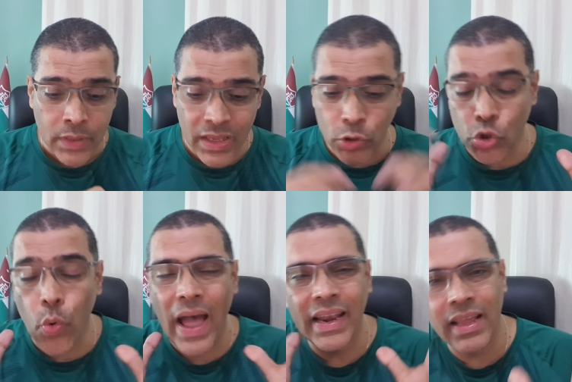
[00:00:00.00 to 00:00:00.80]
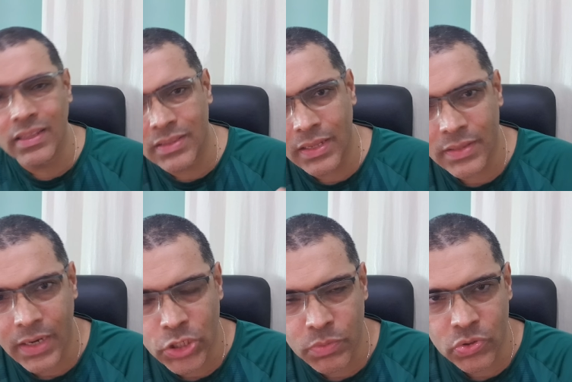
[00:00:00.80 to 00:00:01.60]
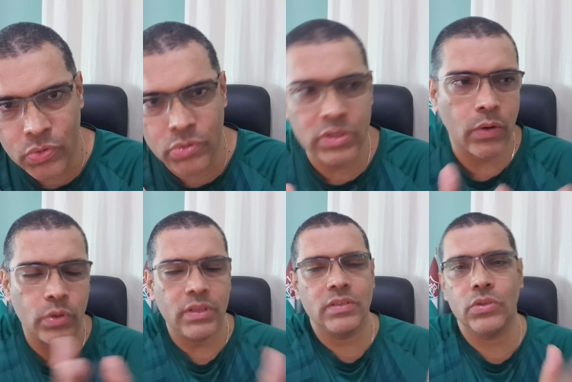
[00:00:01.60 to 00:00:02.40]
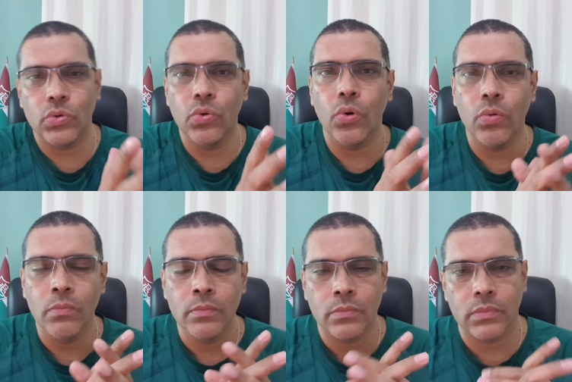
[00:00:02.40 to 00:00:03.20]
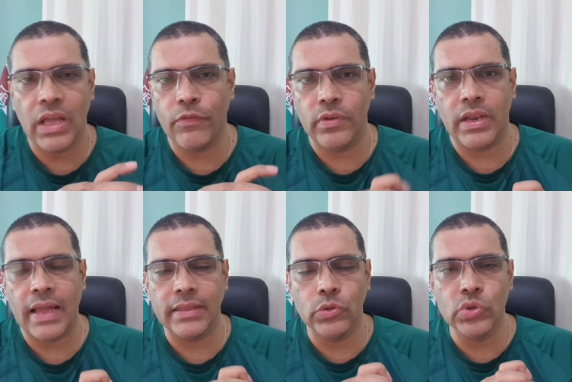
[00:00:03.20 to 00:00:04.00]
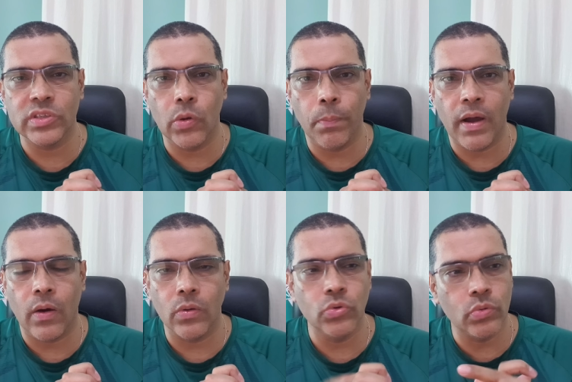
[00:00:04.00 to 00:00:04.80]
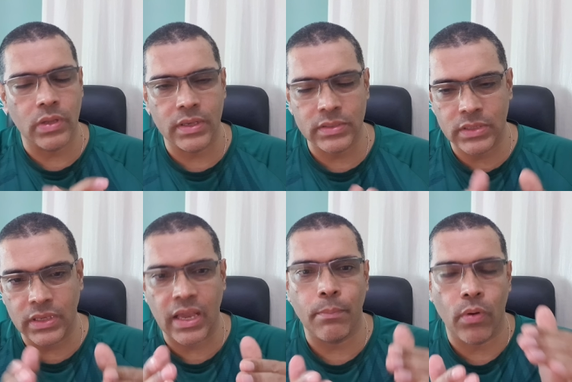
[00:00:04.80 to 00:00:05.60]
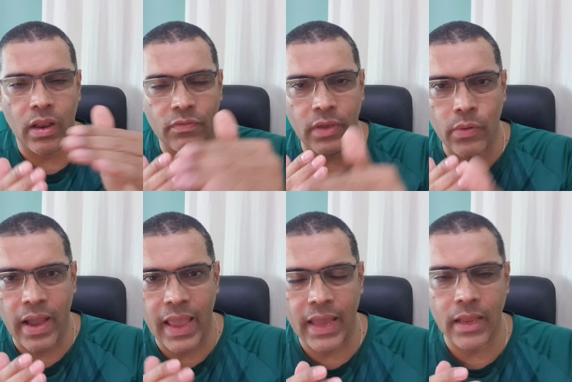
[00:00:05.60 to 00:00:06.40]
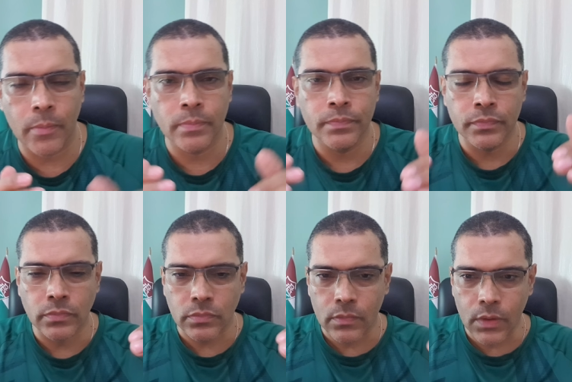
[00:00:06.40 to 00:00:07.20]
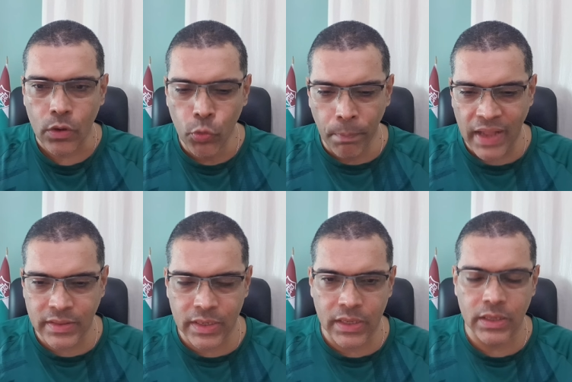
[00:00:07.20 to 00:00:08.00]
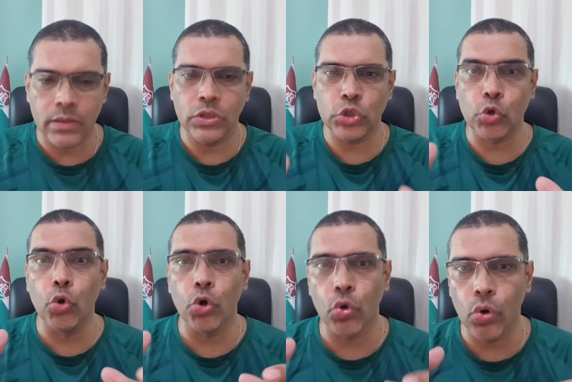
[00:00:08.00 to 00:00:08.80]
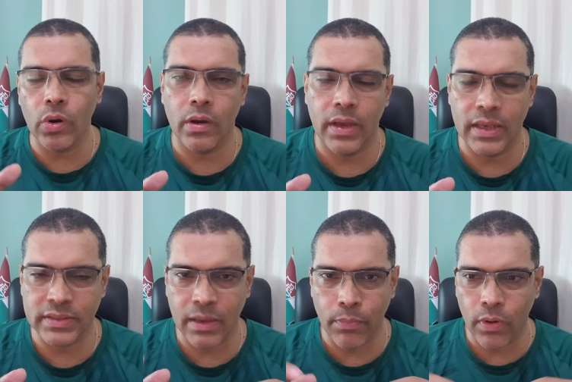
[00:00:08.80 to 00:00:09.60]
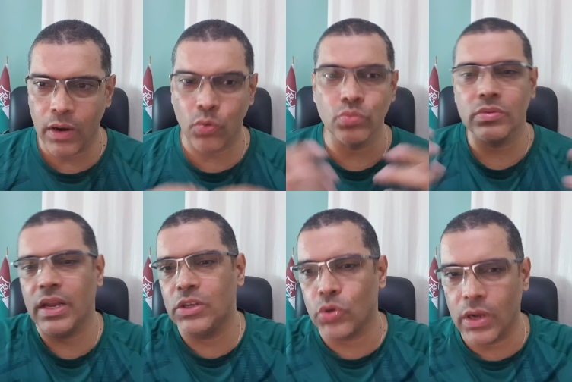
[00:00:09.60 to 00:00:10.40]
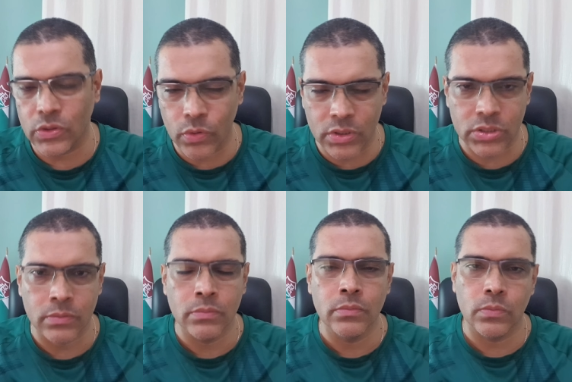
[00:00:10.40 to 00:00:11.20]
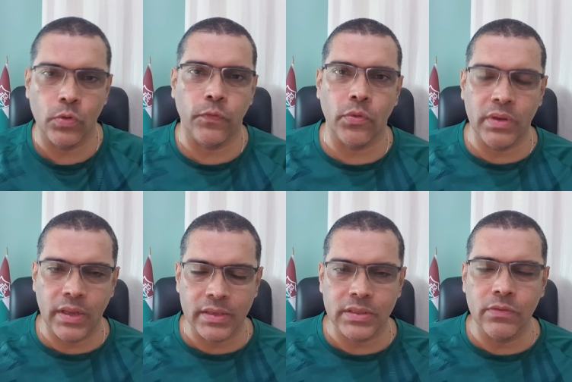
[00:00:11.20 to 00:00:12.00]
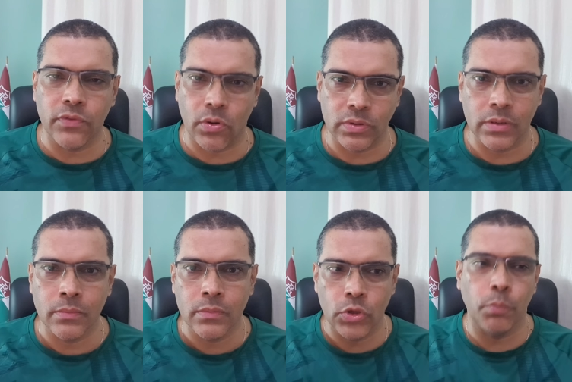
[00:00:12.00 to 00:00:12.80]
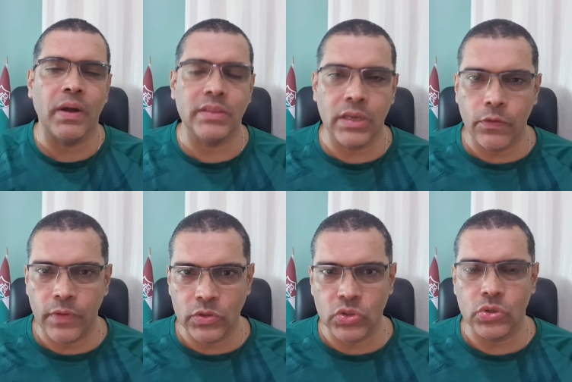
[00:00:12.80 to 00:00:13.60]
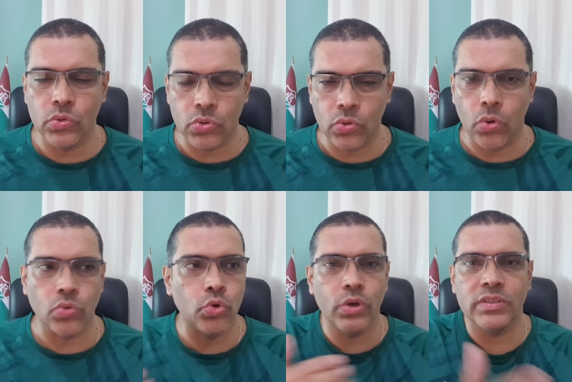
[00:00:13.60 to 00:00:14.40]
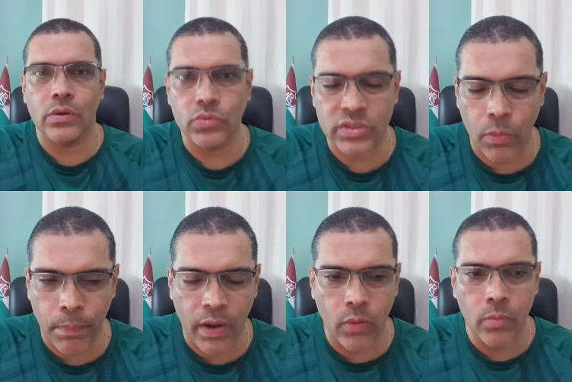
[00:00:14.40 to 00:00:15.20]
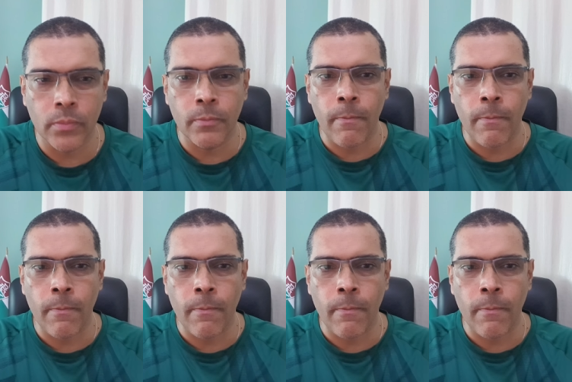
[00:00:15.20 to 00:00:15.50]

E aos 43 minutos aconteceu o gol da virada do São Paulo no lance em que a bola veio aérea. O Patrick escorou essa bola com três jogadores do Fluminense em volta e o Patrick fez o segundo gol. 2 a 1 São Paulo.